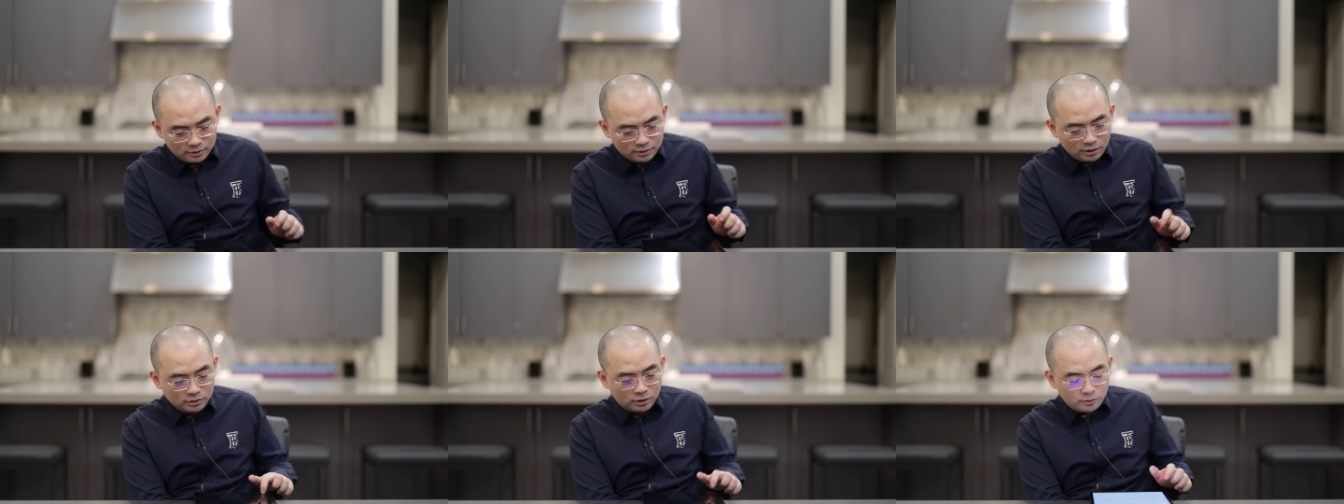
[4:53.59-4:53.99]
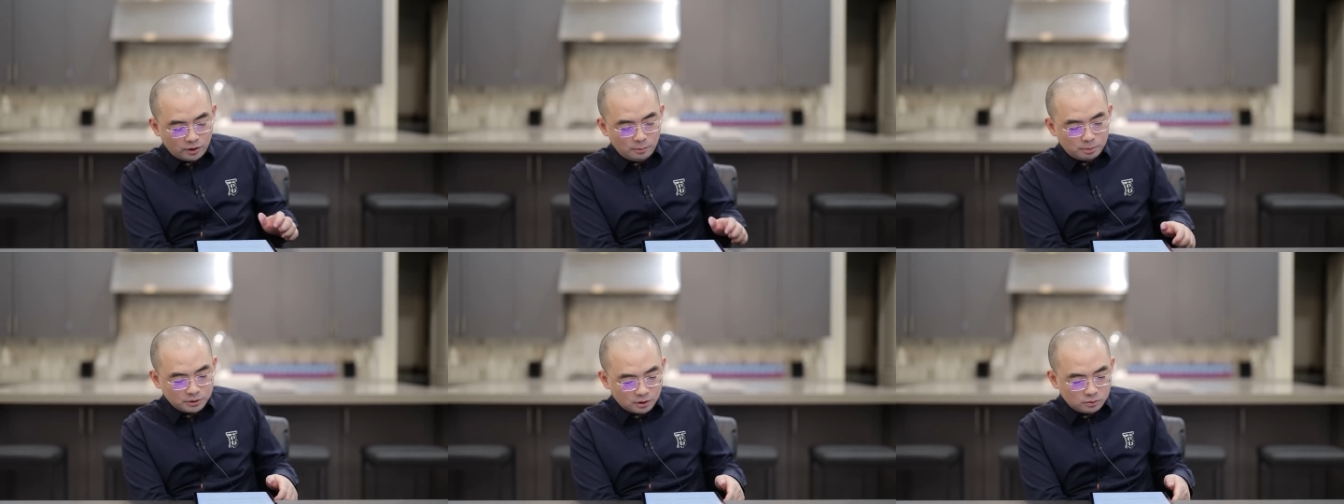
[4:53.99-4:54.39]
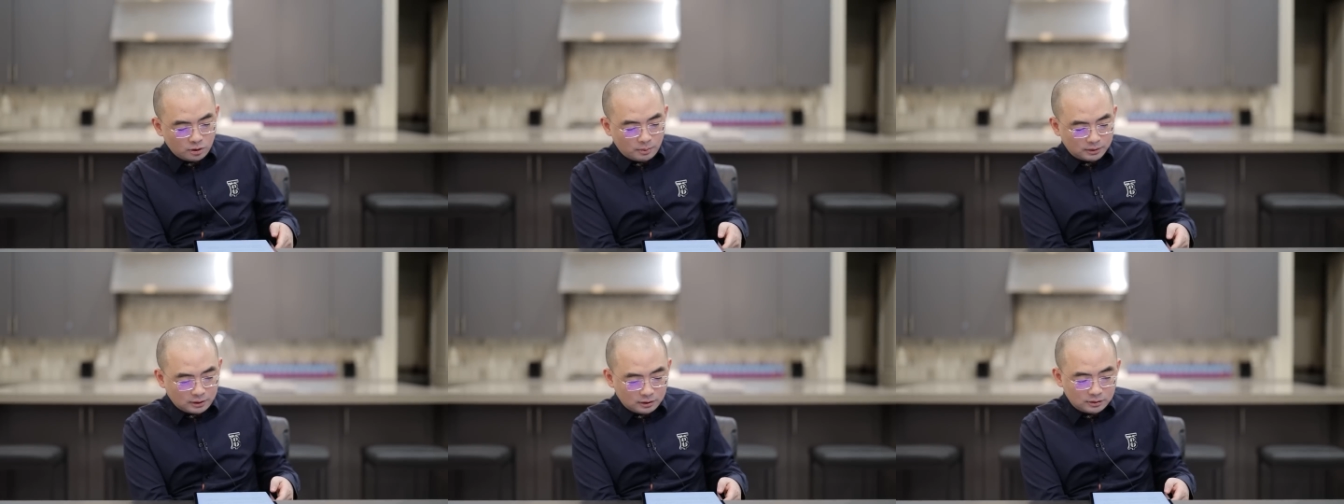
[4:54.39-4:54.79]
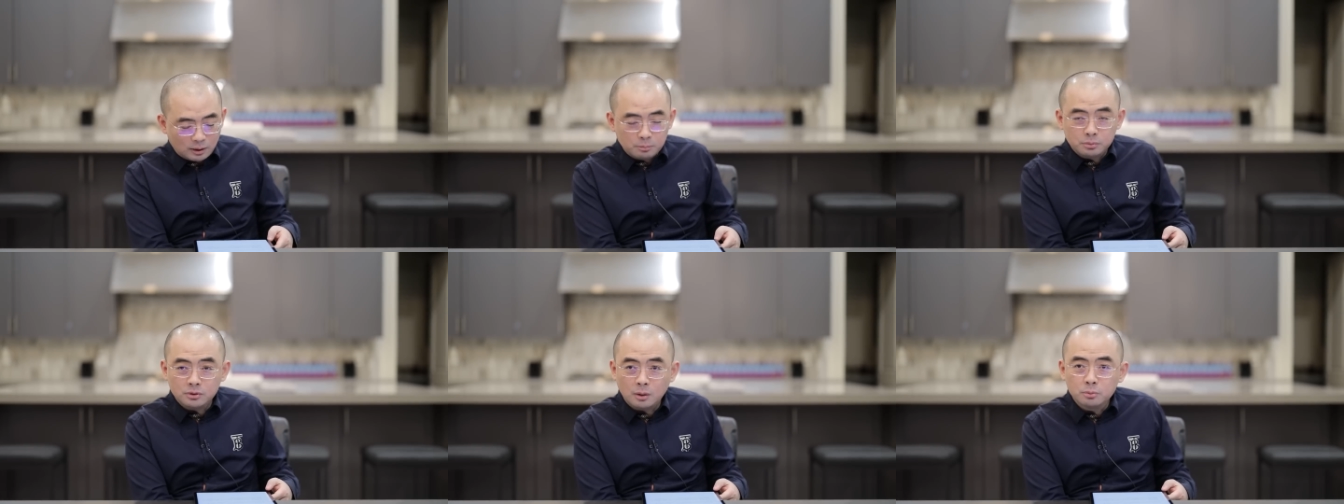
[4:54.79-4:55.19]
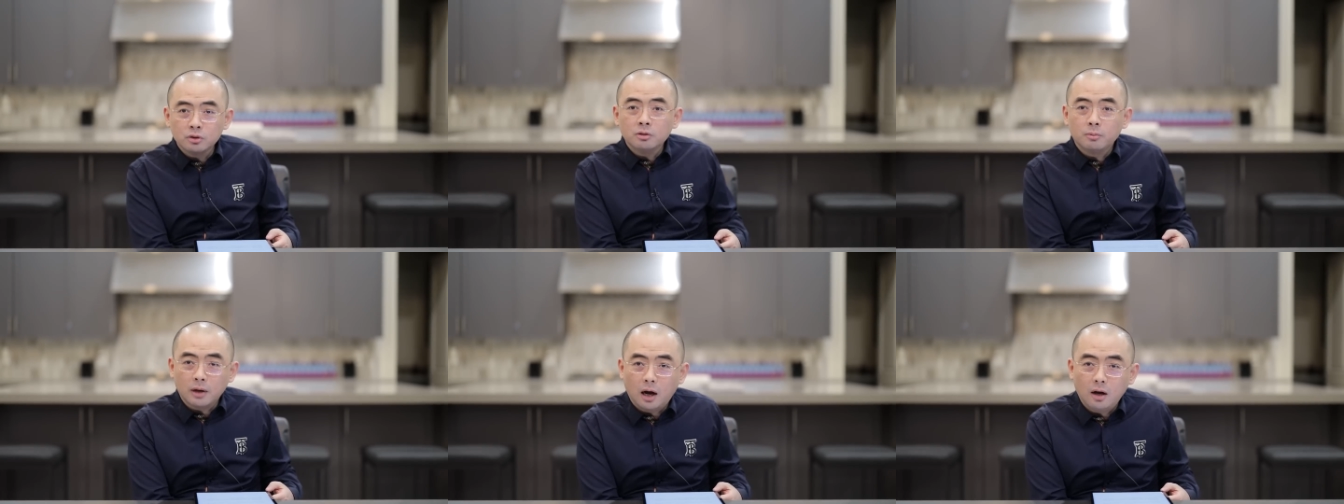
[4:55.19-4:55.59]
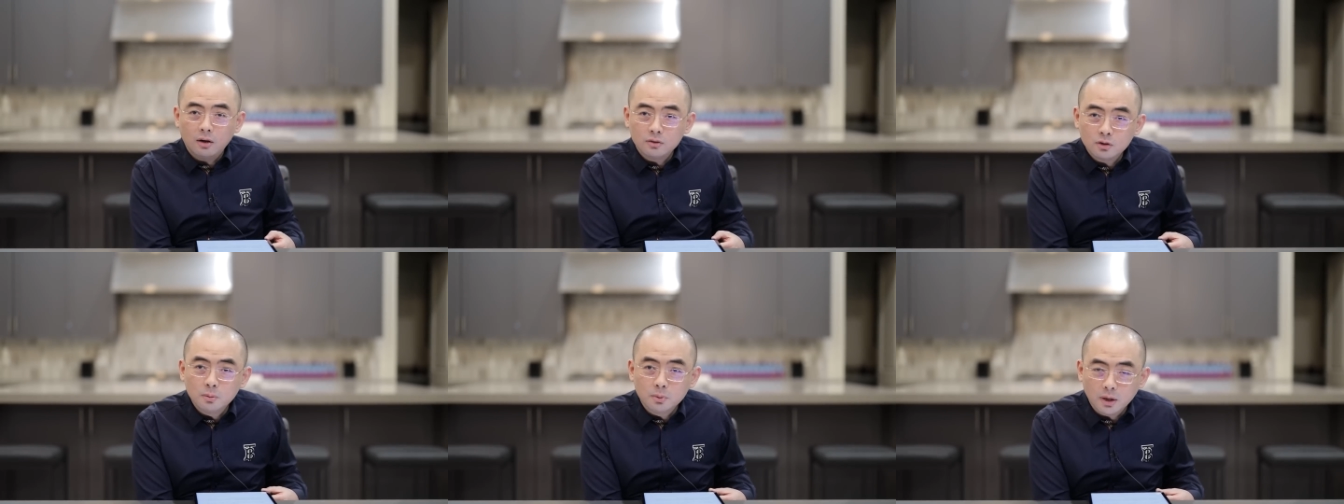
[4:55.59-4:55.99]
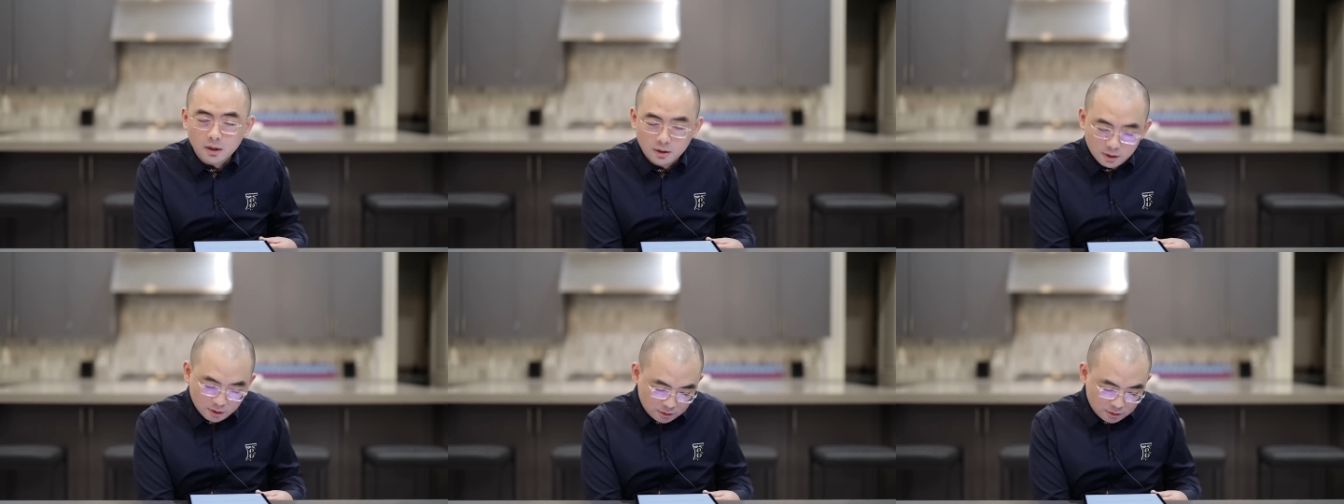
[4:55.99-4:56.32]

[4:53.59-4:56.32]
政治虽然不正确吧，但是他们他们就这么搞，对不对？